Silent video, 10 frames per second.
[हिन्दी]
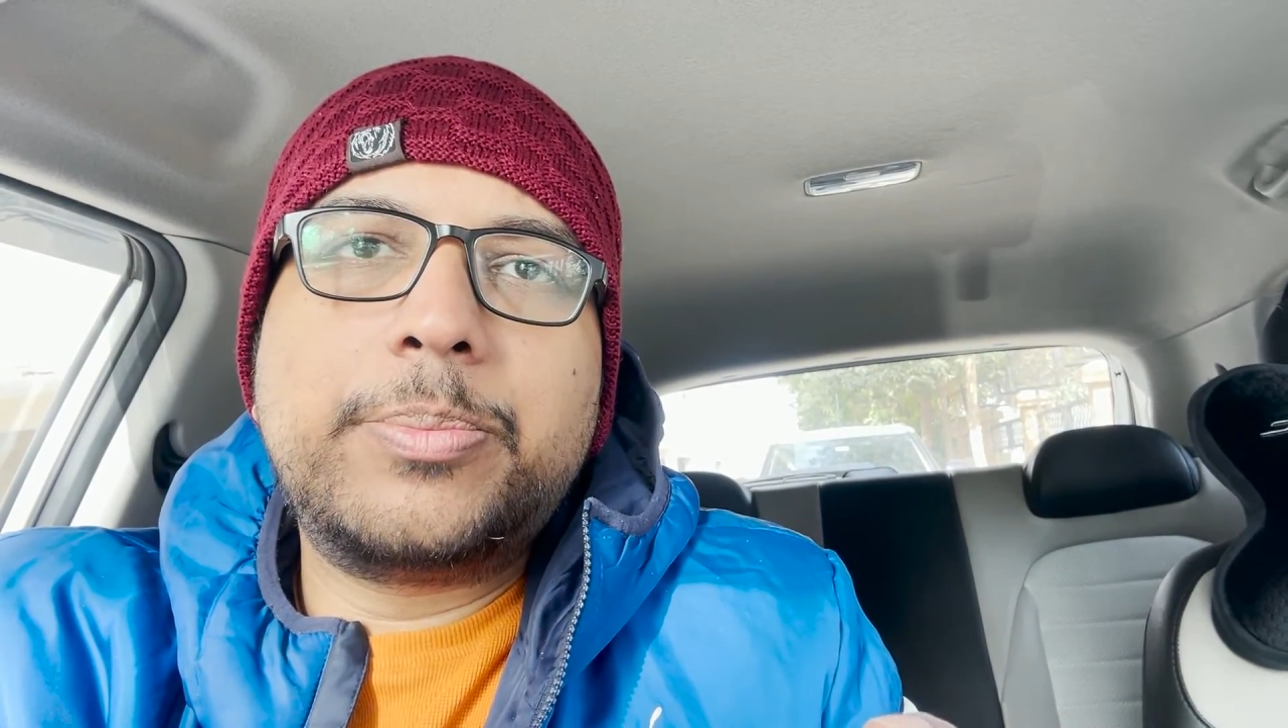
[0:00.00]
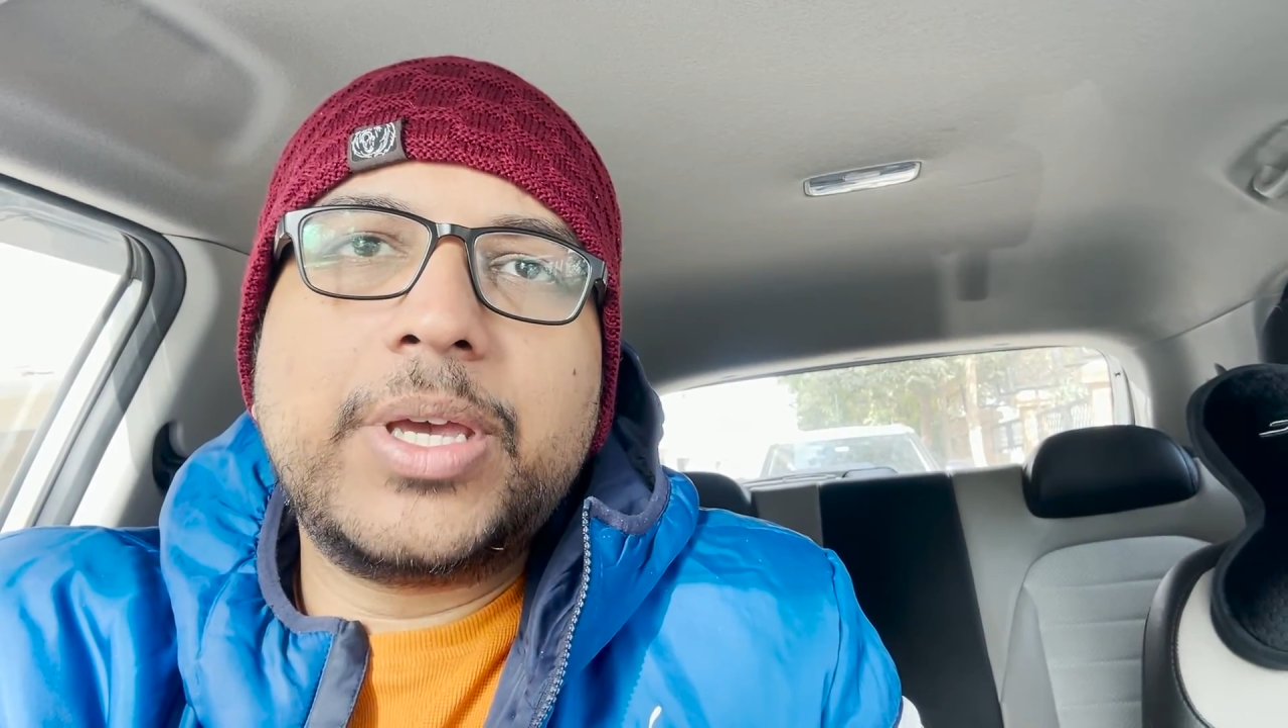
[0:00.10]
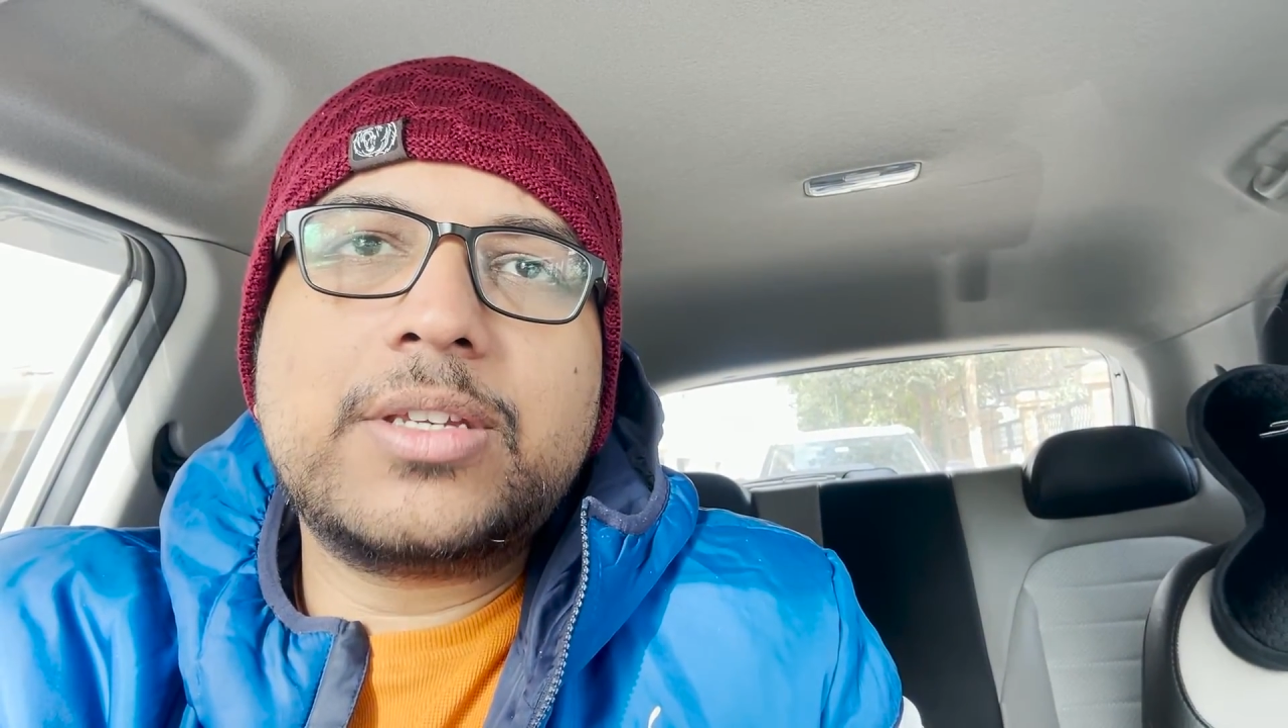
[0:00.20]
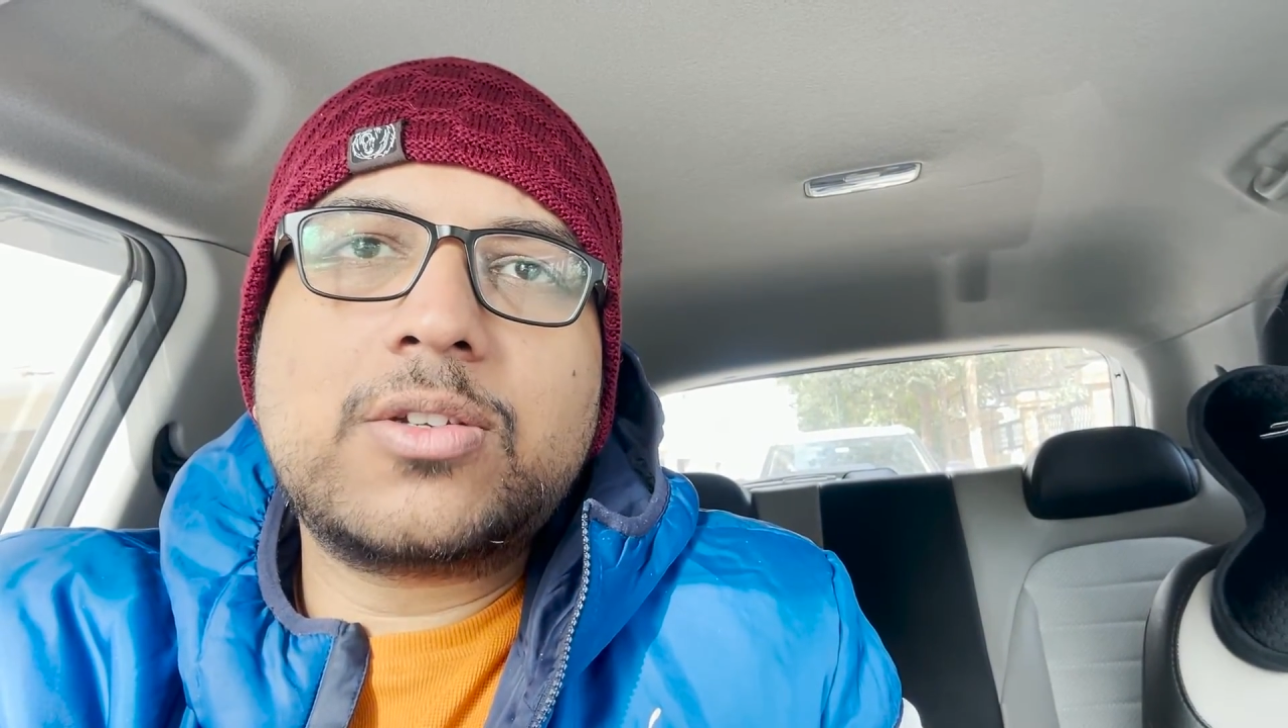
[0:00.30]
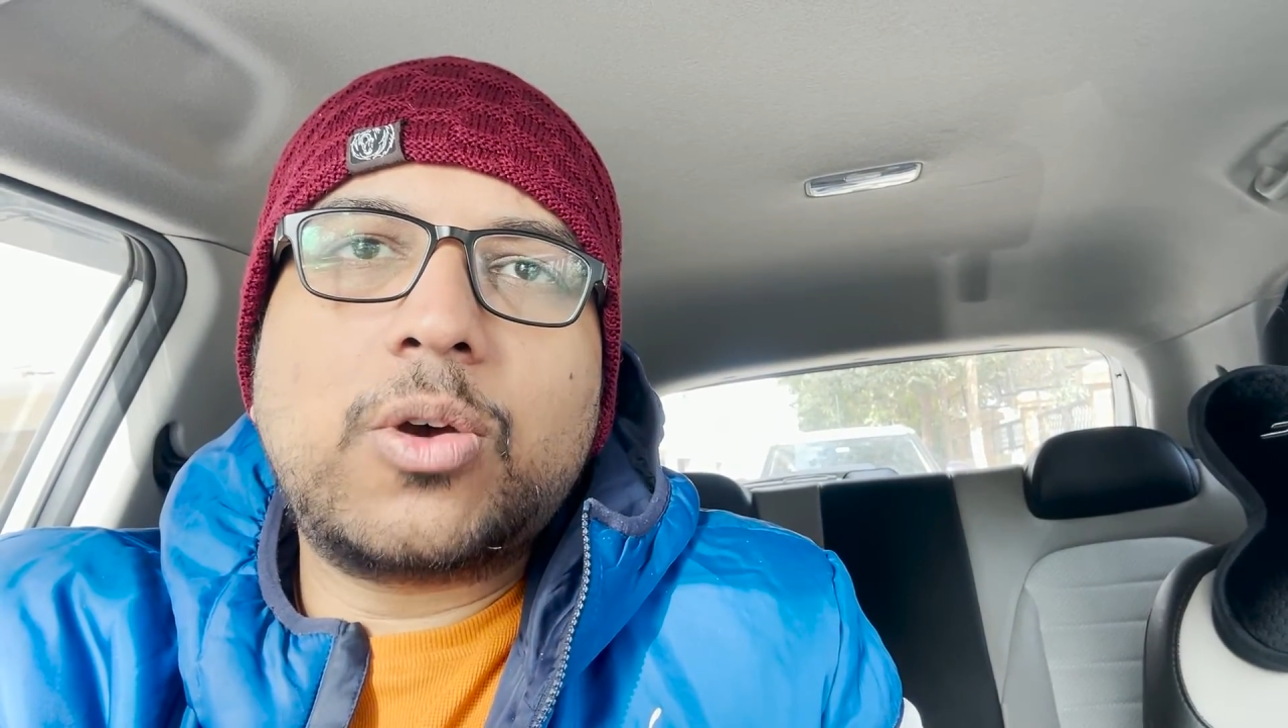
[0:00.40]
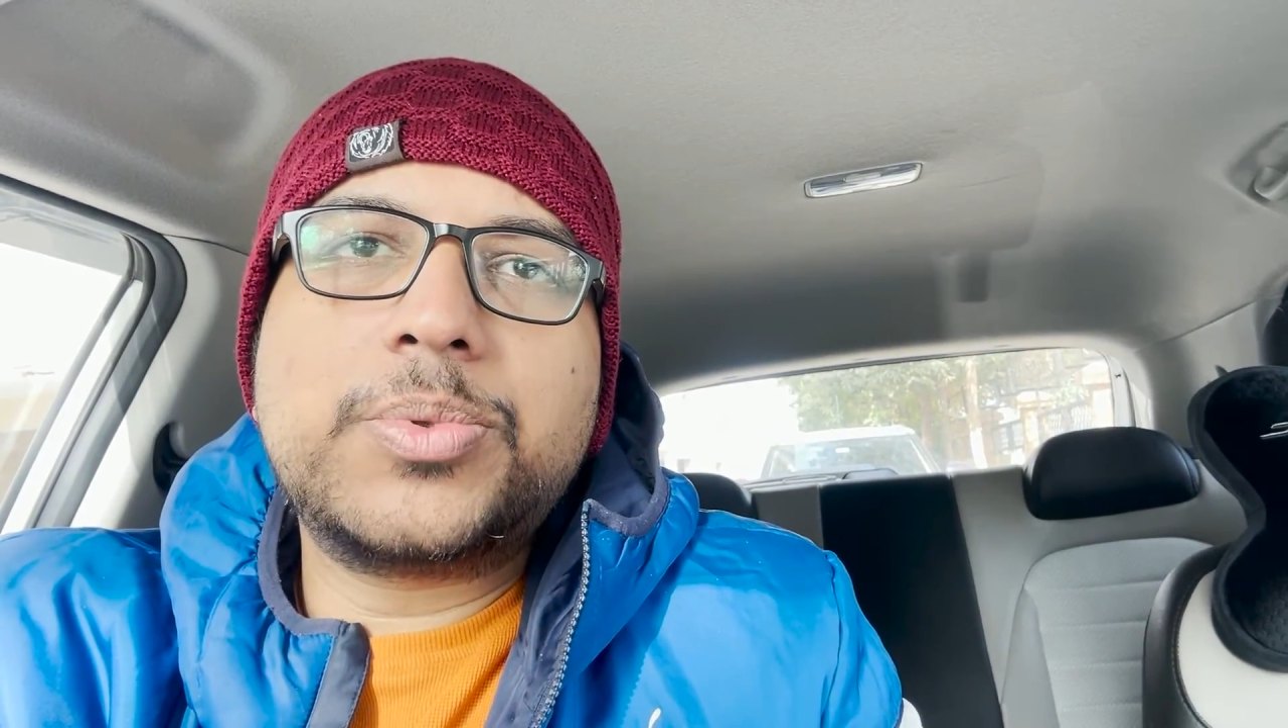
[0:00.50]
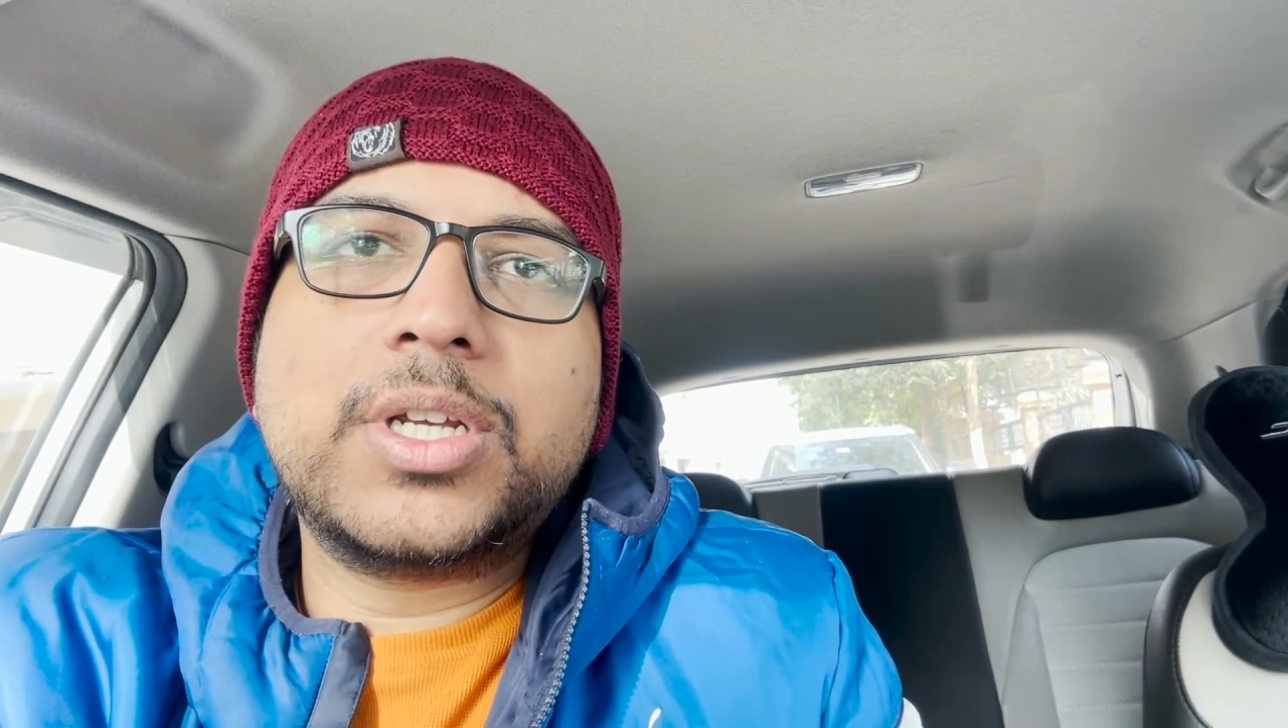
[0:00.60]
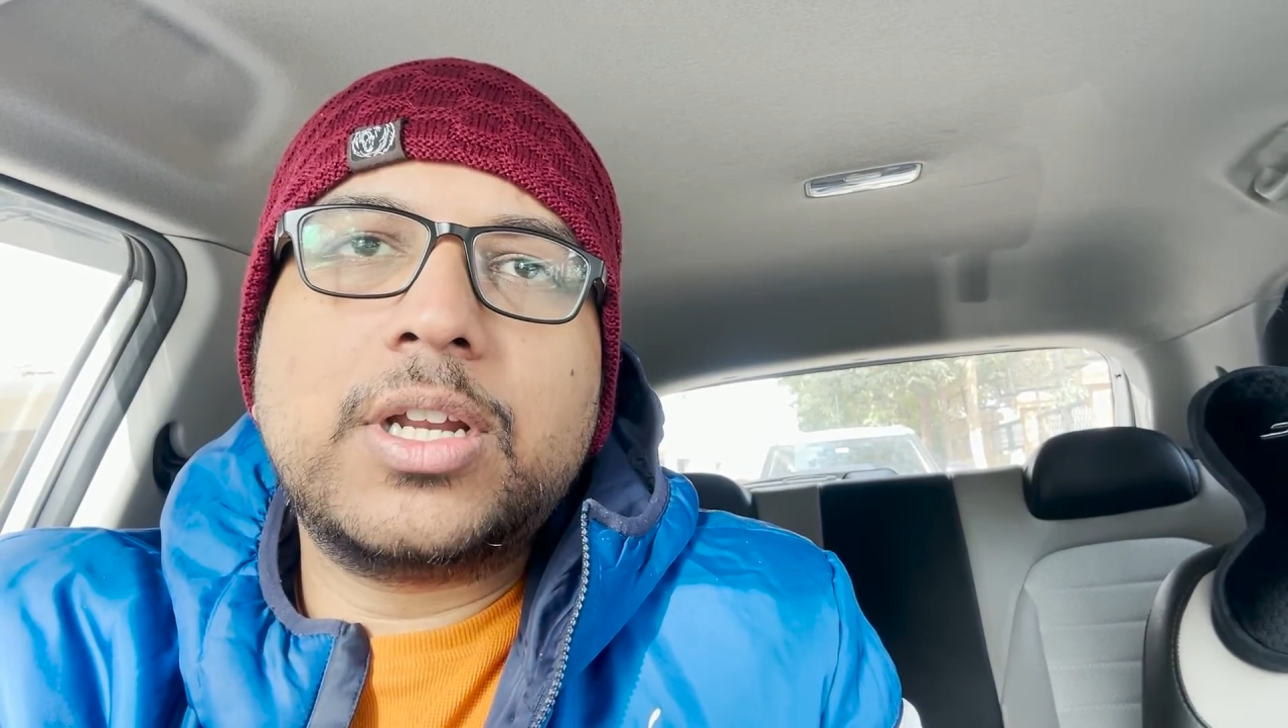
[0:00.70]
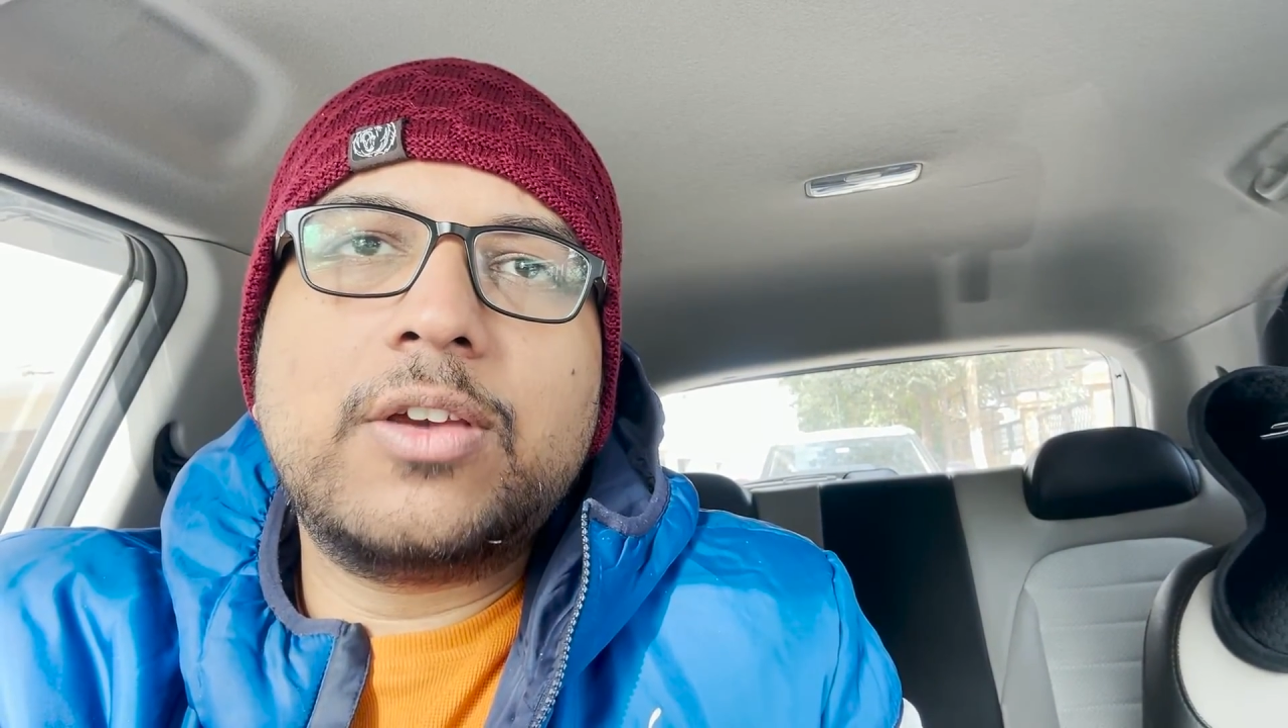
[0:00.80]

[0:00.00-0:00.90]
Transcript: बेस्ट ऑप्शन